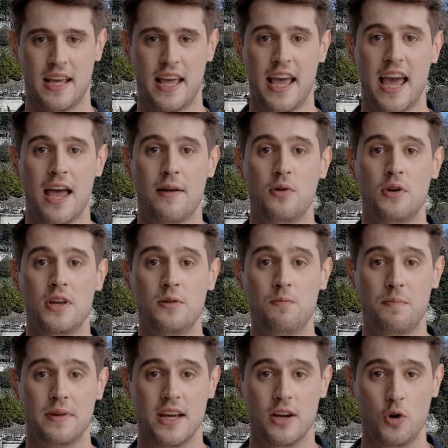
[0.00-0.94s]
Labro è
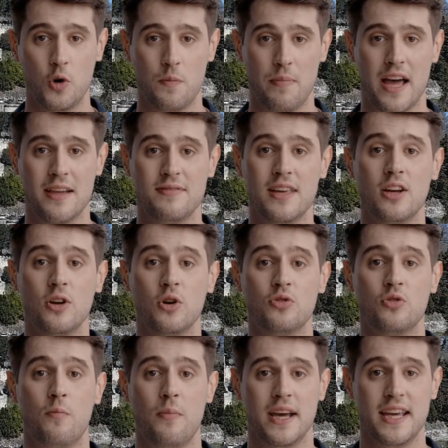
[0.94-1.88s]
un piccolo
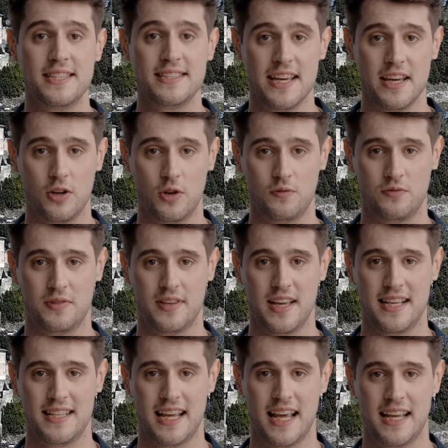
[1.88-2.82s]
meraviglioso paese al confine tra